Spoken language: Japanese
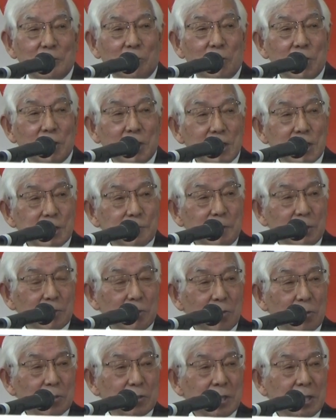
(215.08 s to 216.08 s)
これが一番
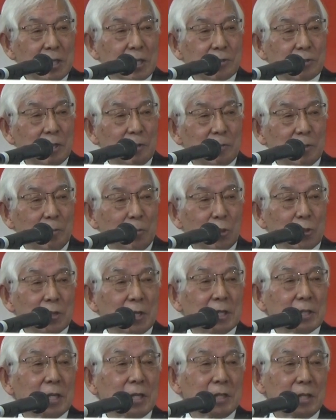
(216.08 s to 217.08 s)
のロータリークラブの問
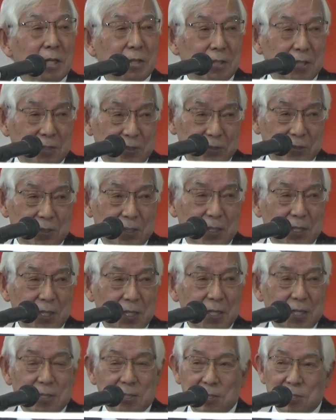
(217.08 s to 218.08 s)
題点なんです
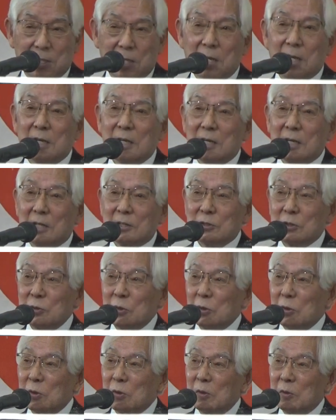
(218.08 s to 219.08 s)
でそ
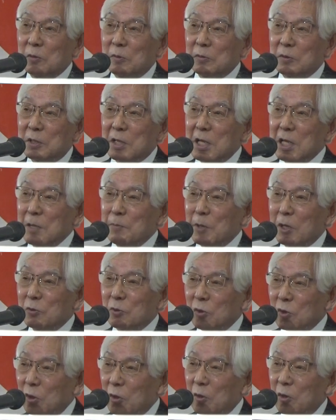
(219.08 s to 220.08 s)
のテーマ
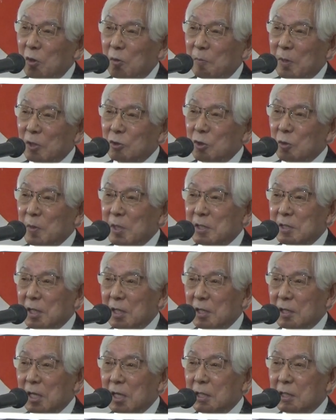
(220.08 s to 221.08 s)
のまとめ
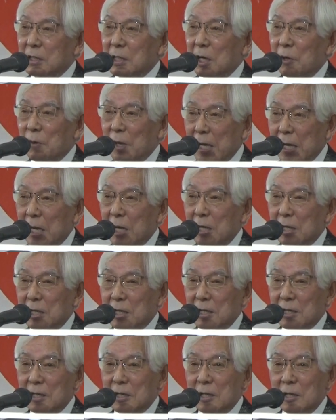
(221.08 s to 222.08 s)
た結果は
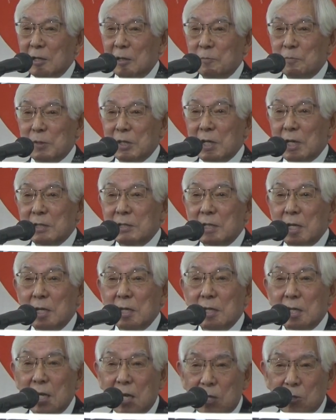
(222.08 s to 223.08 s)
皆さ
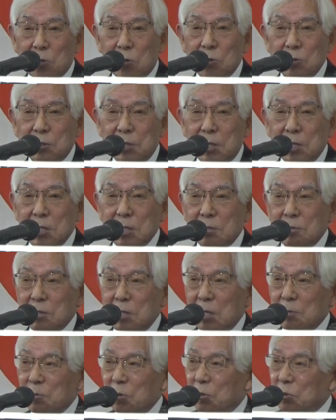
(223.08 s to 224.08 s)
んが
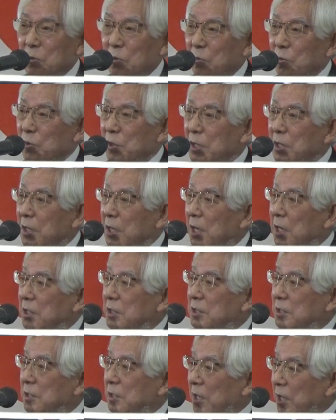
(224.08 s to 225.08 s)
ロータリークラブをよく理
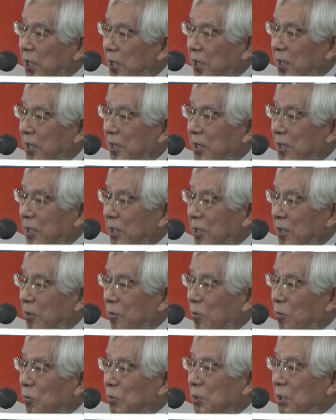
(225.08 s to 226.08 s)
解して
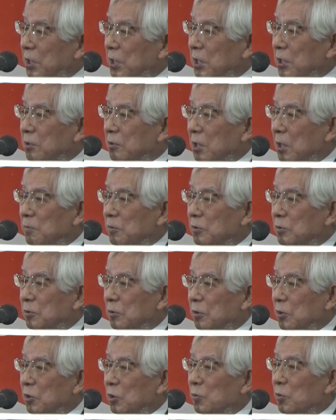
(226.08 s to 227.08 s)

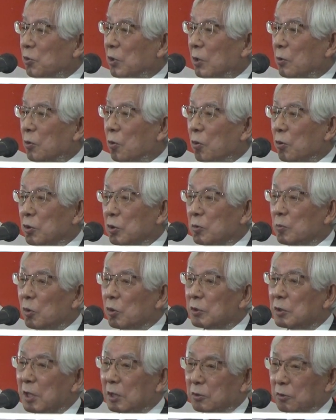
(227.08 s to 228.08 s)
ロータリークラブっていうものはこういう
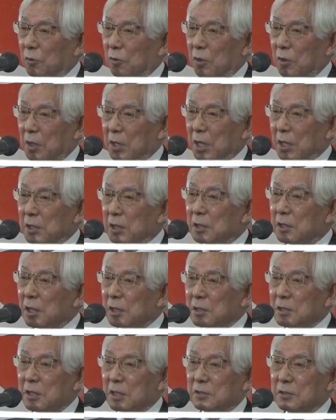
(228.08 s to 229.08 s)
もんだと簡
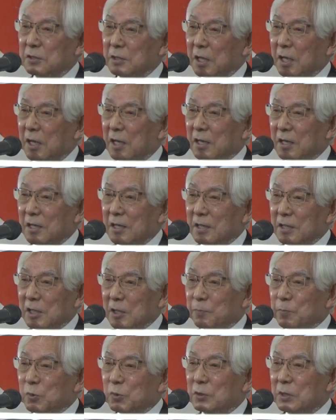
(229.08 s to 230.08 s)
単にですね
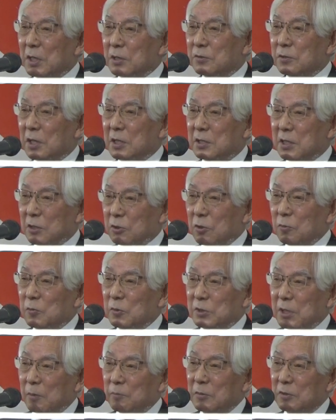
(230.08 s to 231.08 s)
1分間ぐらいで
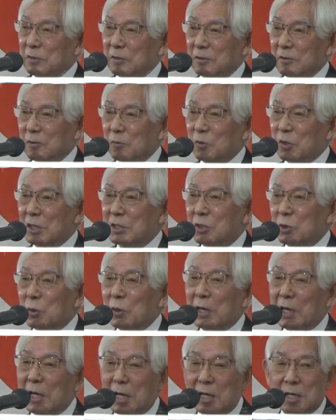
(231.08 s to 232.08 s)
友達
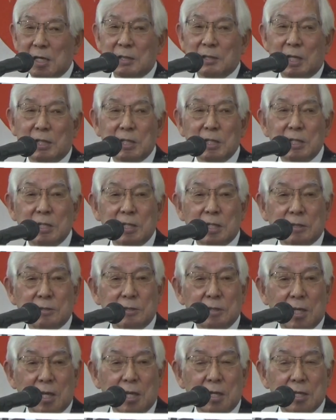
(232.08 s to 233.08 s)
とか他人にで
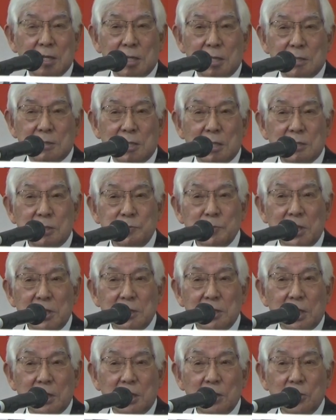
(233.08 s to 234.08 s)
すね説
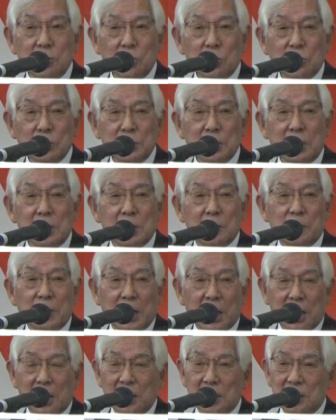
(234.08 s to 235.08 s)
明できるようになれ
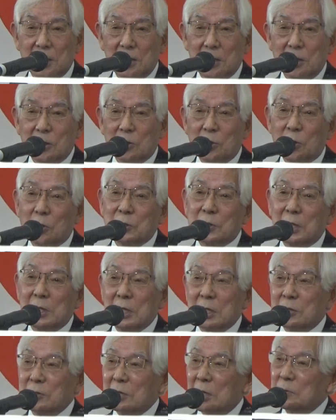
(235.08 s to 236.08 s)
ば
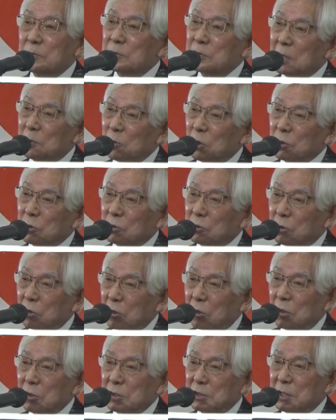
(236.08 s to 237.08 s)
ロータリークラブはもっ
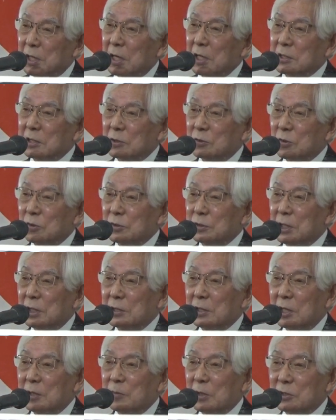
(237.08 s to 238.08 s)
と知られた存
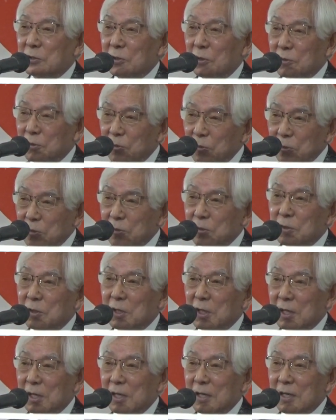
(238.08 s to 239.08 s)
在になりますよとい
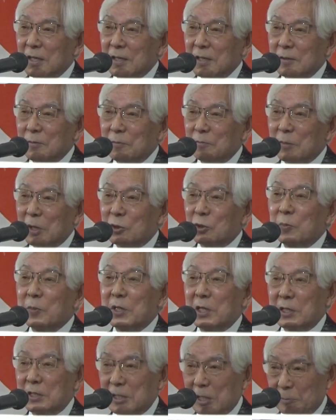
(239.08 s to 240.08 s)
うまと
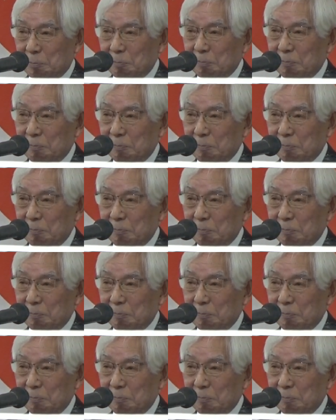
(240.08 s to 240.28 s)
めでした